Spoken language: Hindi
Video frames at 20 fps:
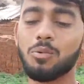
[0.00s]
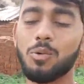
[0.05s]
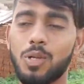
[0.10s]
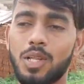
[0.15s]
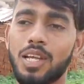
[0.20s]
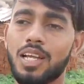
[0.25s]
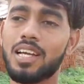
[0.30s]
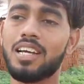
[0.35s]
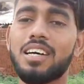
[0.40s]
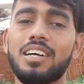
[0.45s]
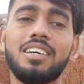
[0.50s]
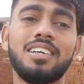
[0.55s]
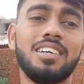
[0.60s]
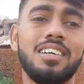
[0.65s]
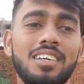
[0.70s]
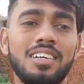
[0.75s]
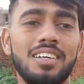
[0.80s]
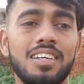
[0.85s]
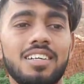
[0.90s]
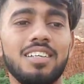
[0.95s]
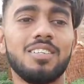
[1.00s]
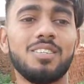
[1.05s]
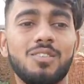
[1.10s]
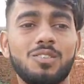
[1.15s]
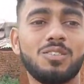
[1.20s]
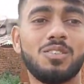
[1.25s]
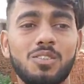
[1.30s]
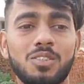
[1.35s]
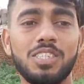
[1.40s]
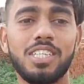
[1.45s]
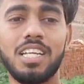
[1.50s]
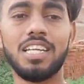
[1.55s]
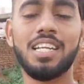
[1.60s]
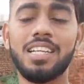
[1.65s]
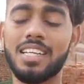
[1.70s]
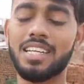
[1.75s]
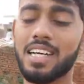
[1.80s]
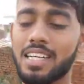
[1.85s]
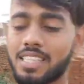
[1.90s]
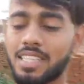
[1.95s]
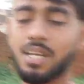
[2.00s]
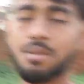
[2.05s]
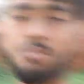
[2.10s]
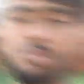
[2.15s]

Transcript: भूलिएगा तो चलिए दिखाते हैं